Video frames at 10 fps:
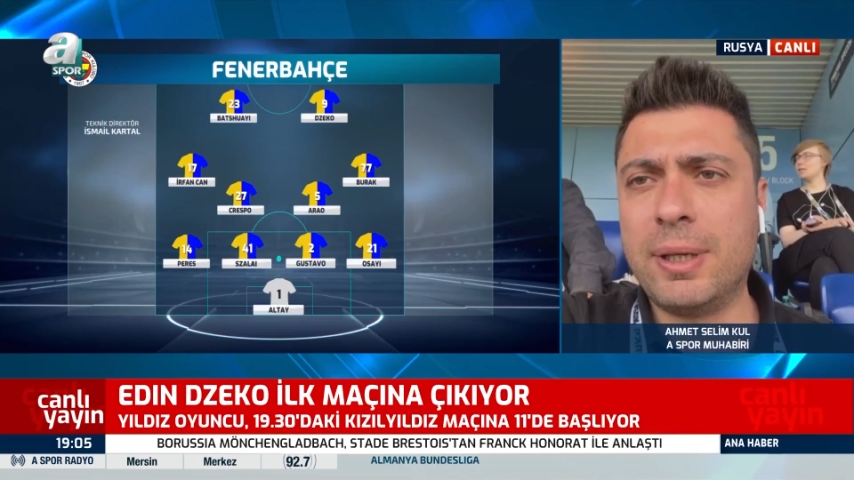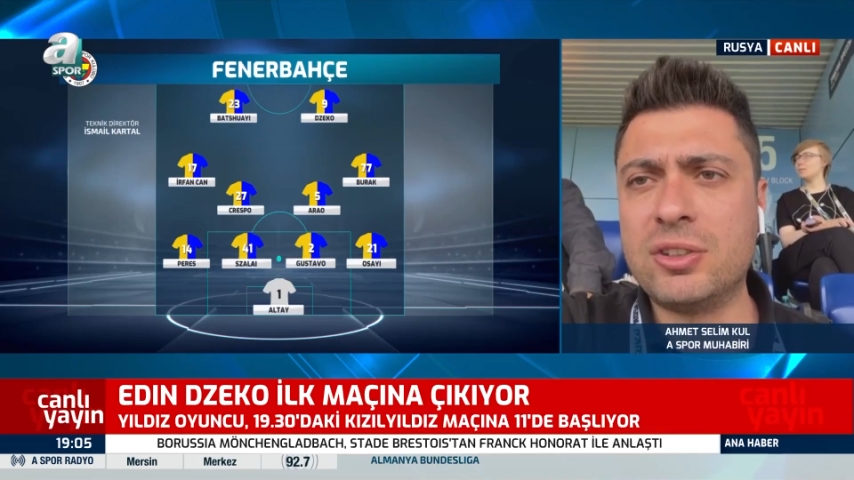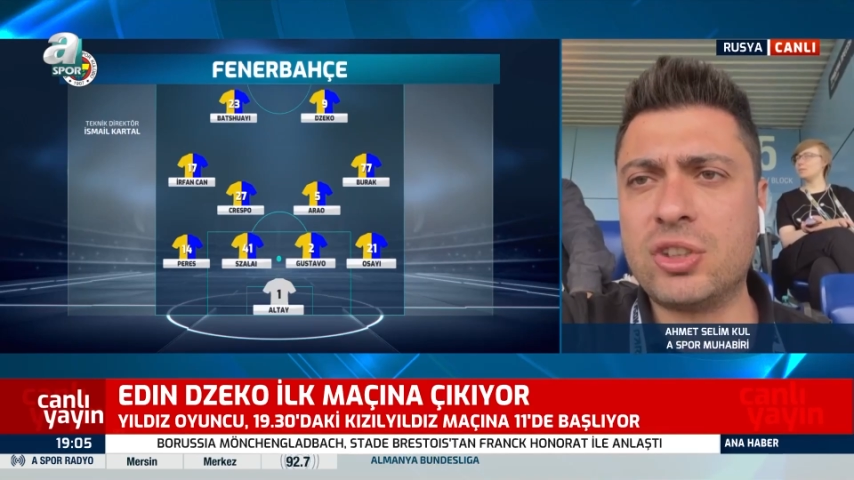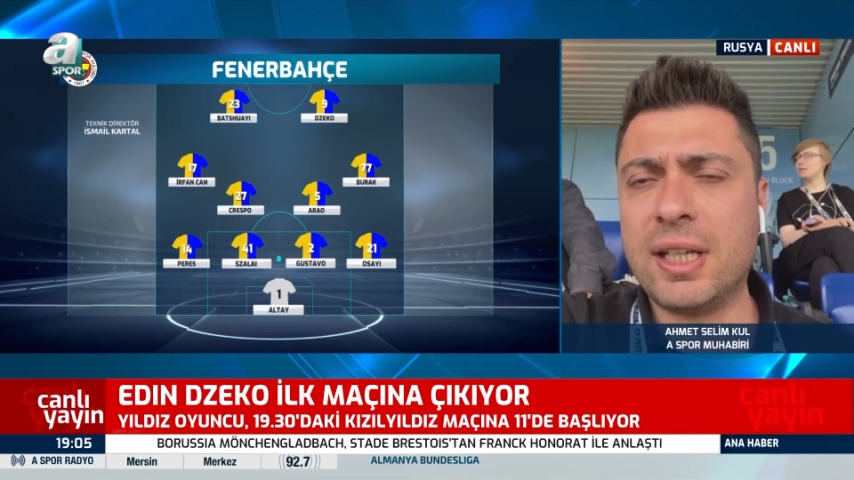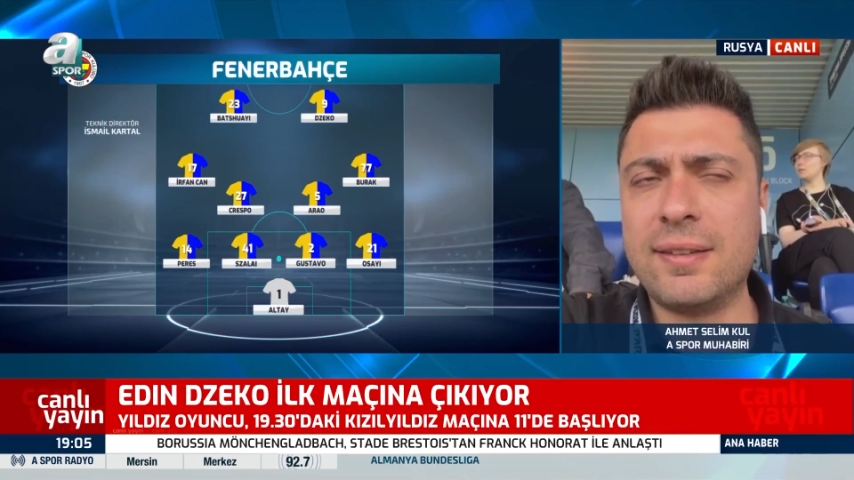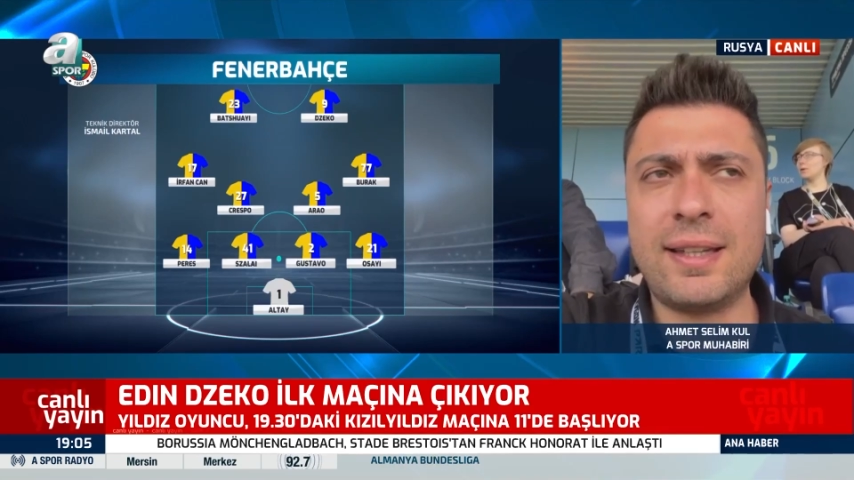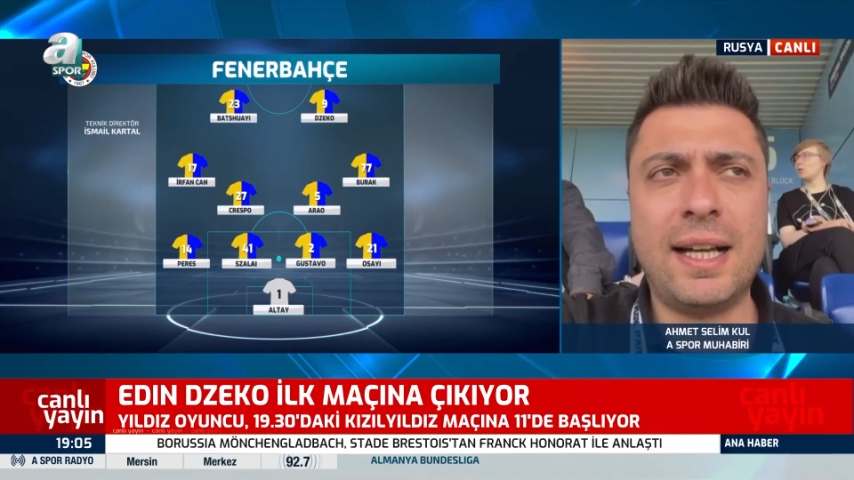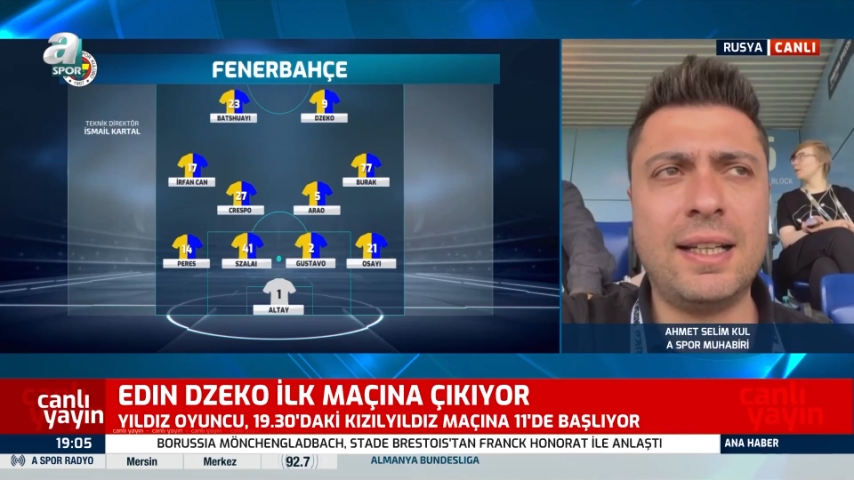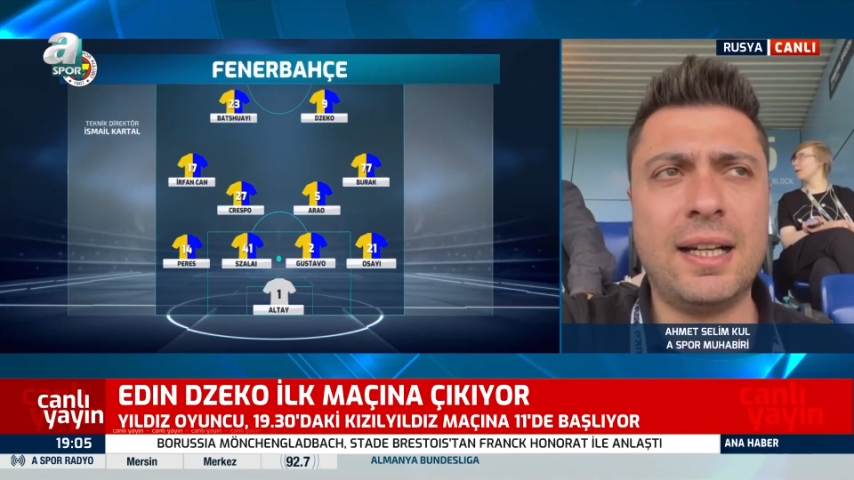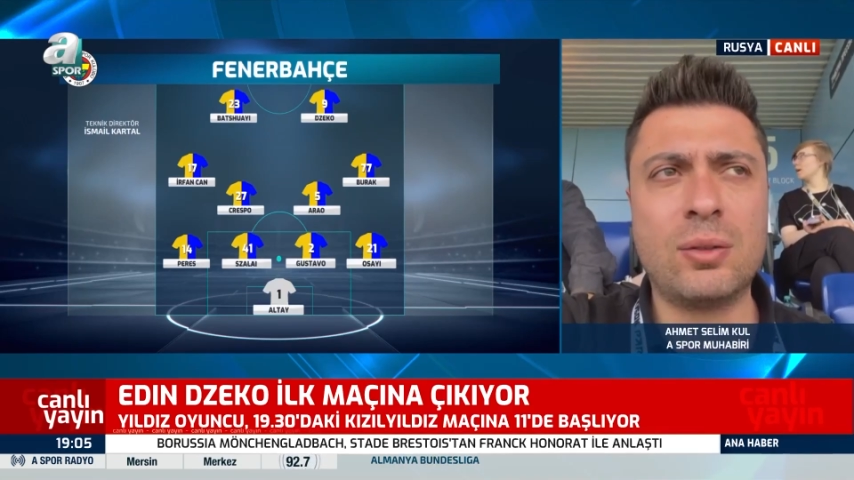başlayan
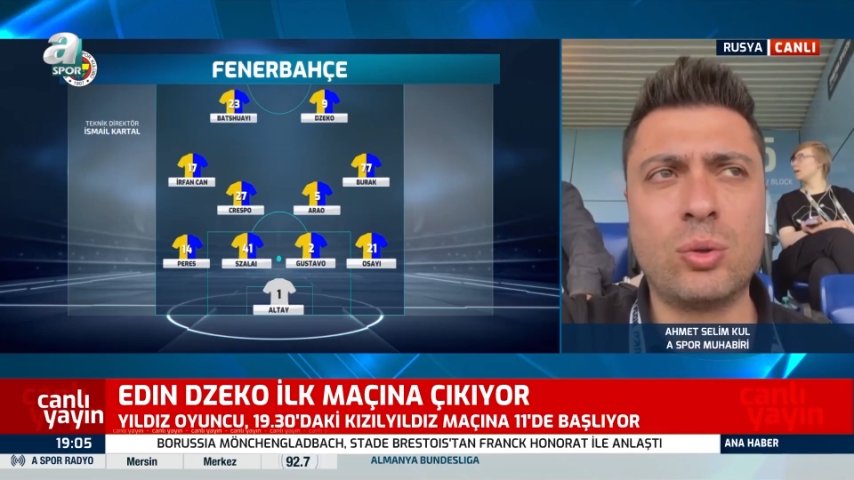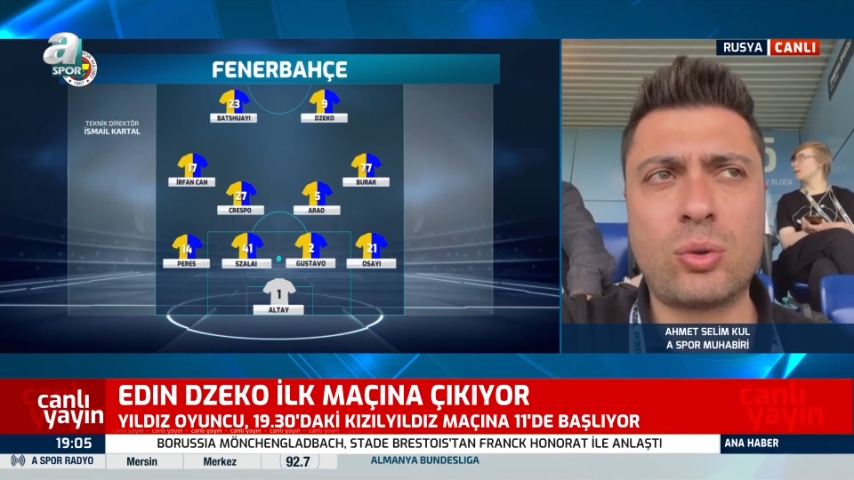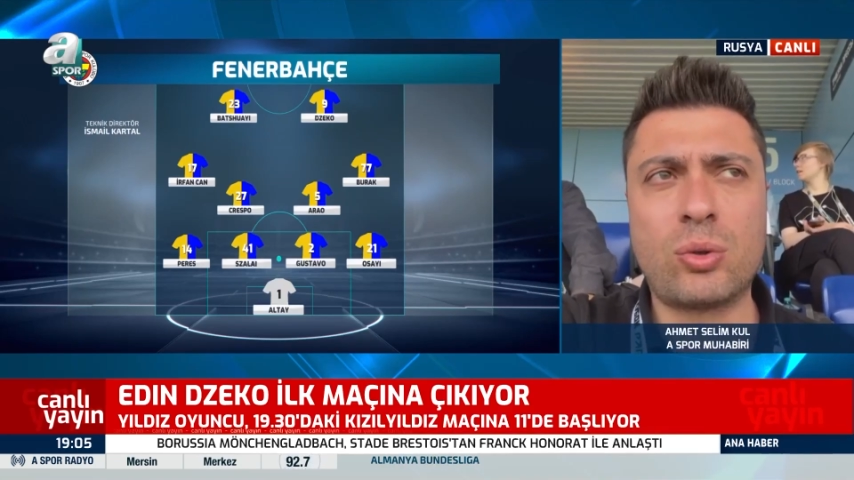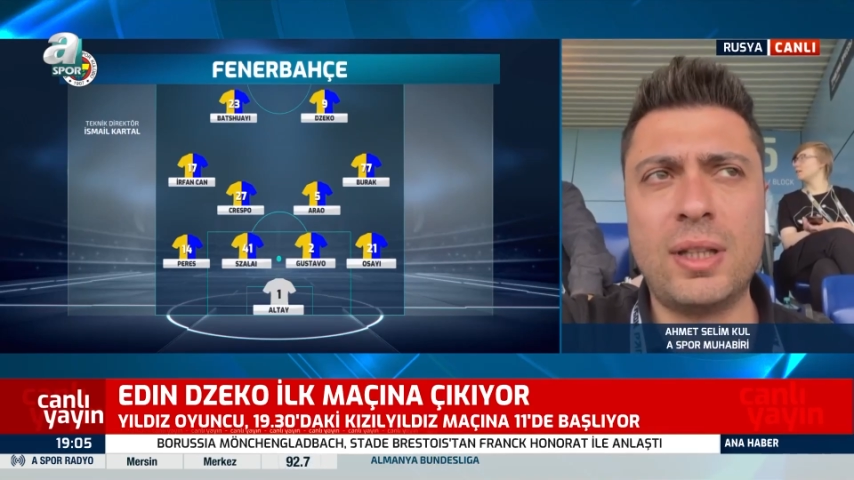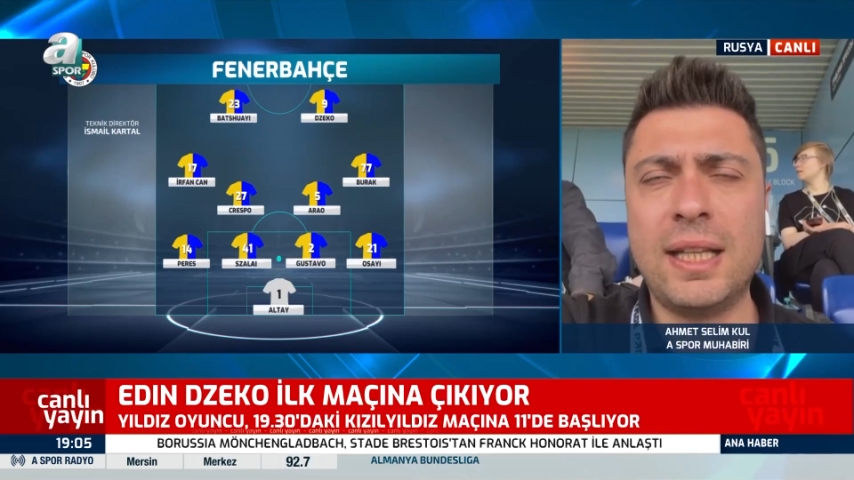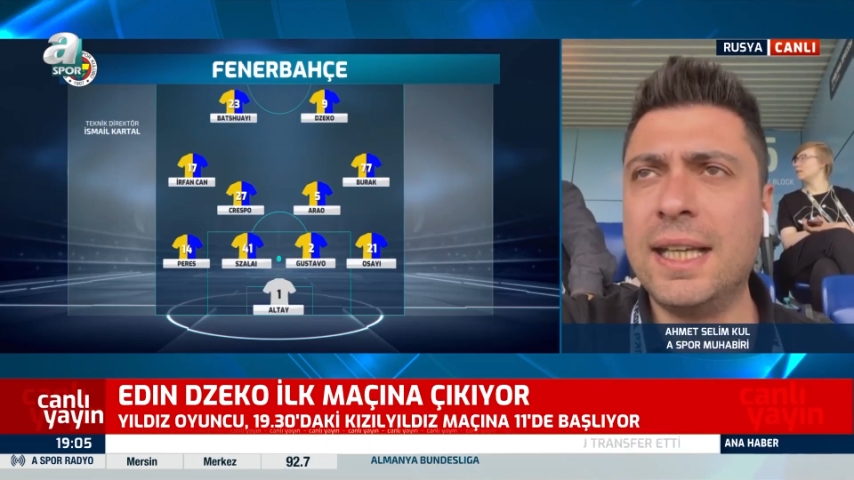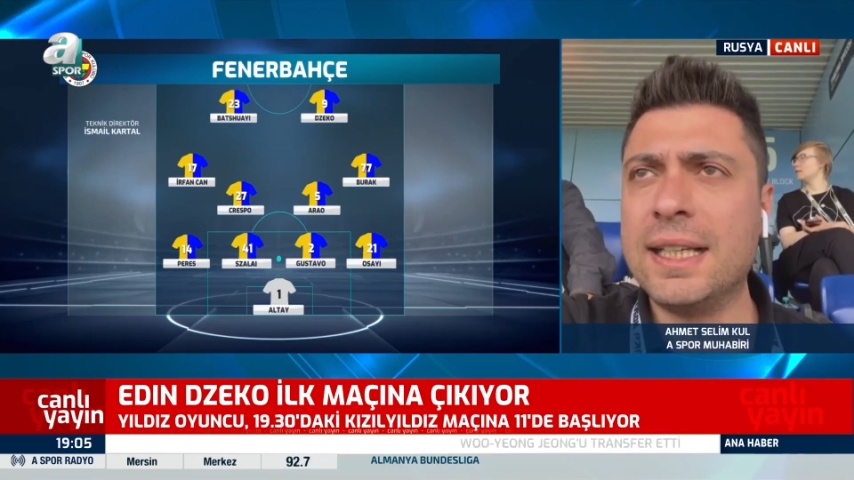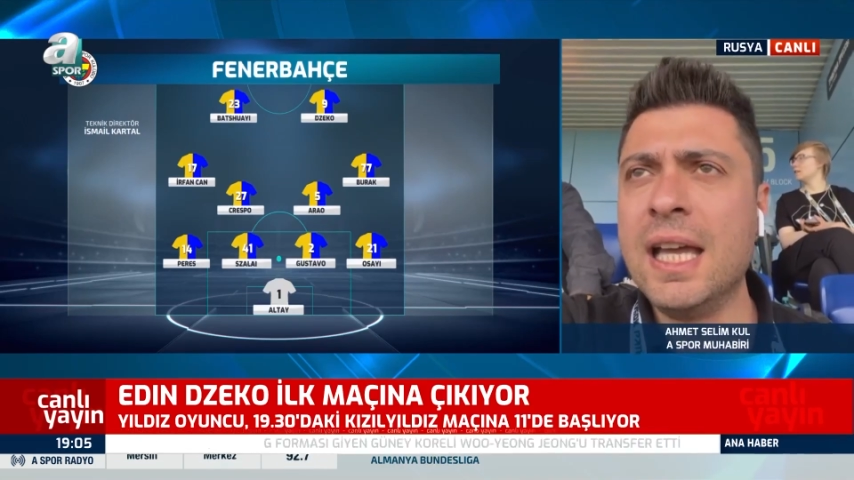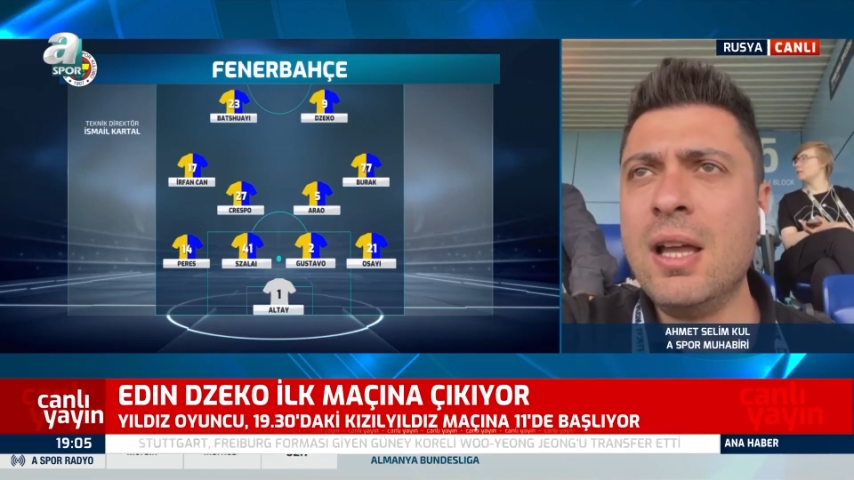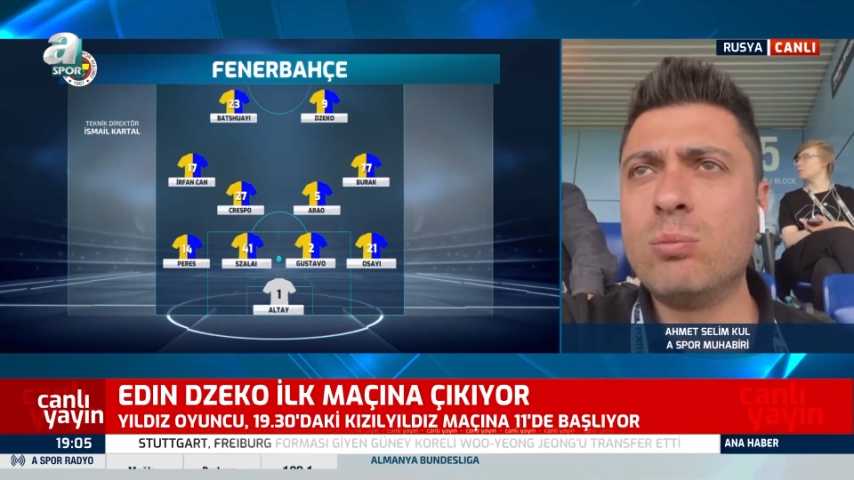Serdar Dursun yedek.